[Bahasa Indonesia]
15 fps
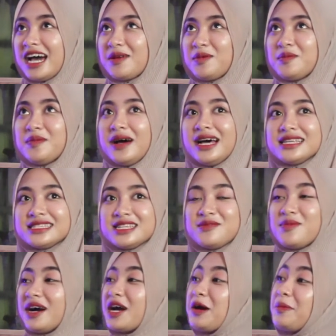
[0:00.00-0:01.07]
akan membahas nih
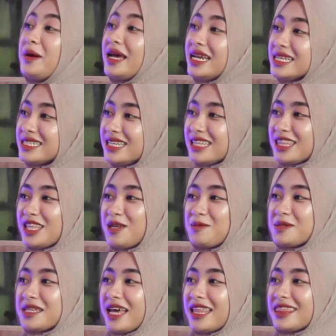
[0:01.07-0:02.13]
bagaimana sih Kok
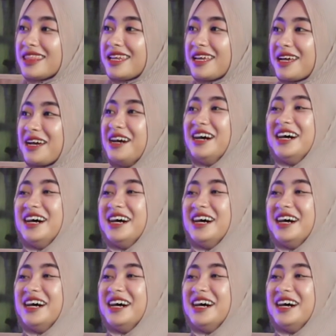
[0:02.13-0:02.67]
senyum-senyum ini